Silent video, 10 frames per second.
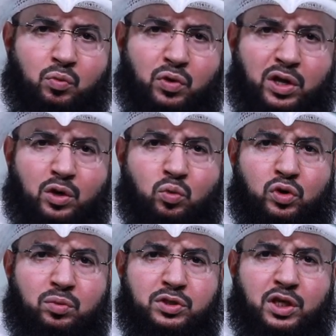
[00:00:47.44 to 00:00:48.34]
لذلك يقول
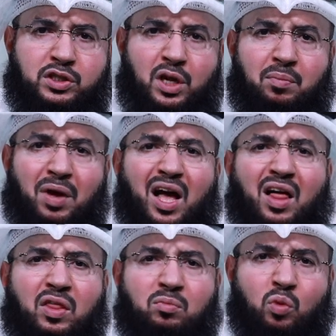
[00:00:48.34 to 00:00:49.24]
النبي صلى الله عليه وسلم
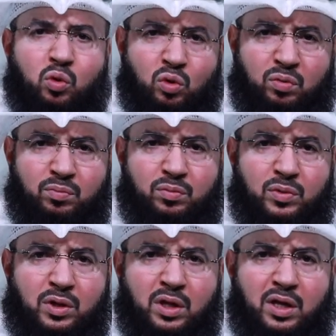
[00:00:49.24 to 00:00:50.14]
أعظم الظلم
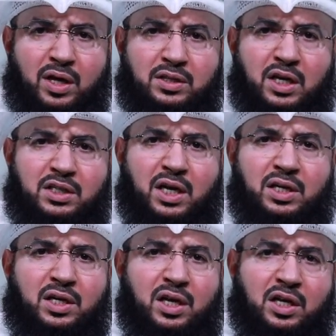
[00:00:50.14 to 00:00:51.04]
أن تجعل
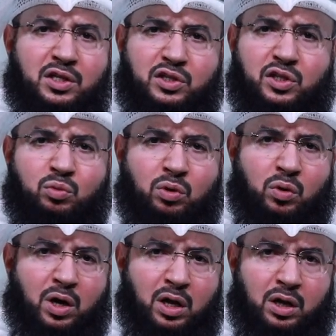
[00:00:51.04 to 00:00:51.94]
لله ندا وهو
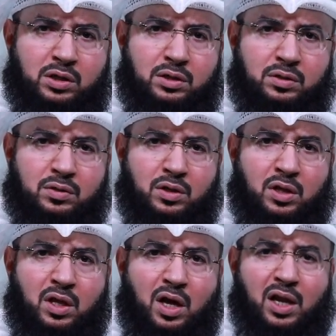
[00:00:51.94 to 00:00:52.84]
خلقك
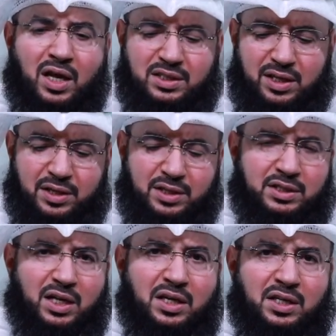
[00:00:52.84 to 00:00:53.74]
الأصل
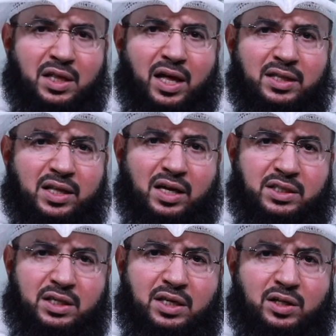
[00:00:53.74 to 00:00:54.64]
الإنسان إذا أعطاك
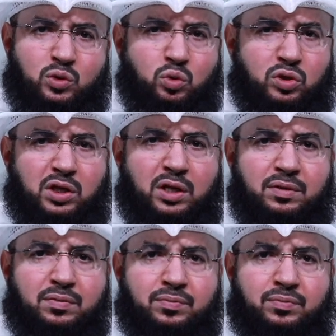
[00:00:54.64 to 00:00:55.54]
شيء أن تعطيه
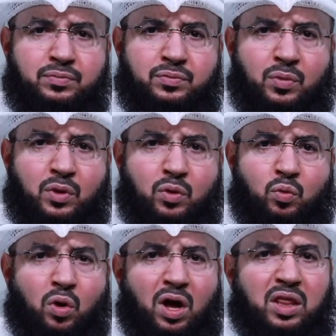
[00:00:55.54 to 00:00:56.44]

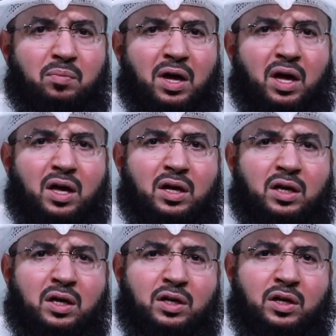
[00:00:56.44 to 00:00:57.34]
وهذا ما
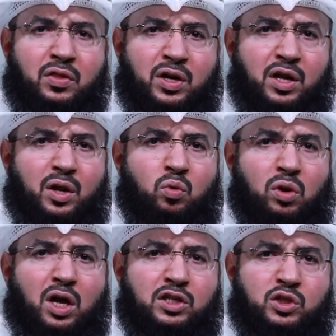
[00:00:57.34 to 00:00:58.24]
آه، ذكره
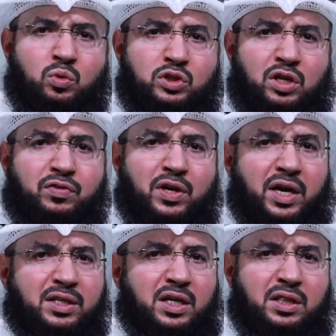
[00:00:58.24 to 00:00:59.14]
الله عز وجل في
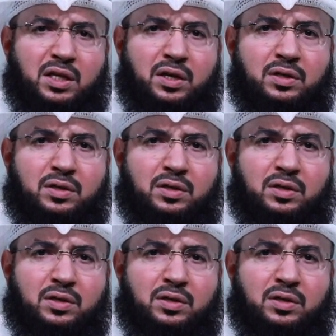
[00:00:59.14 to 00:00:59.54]
آيات كثيرة